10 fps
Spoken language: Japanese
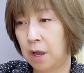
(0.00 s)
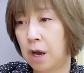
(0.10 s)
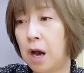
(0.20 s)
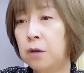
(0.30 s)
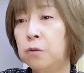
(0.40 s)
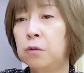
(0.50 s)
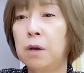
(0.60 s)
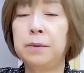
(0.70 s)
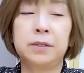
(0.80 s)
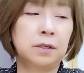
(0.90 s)
あると食
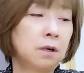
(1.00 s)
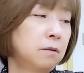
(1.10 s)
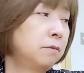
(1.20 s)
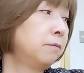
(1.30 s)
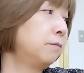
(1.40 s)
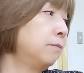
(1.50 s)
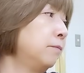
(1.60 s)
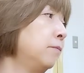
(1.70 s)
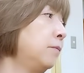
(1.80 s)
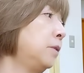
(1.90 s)
べちゃう。
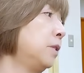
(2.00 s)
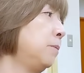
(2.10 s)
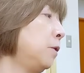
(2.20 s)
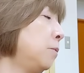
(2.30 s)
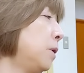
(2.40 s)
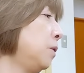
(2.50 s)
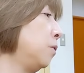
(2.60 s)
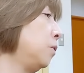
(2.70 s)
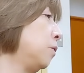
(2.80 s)
うん、じゃあ目の前に置いと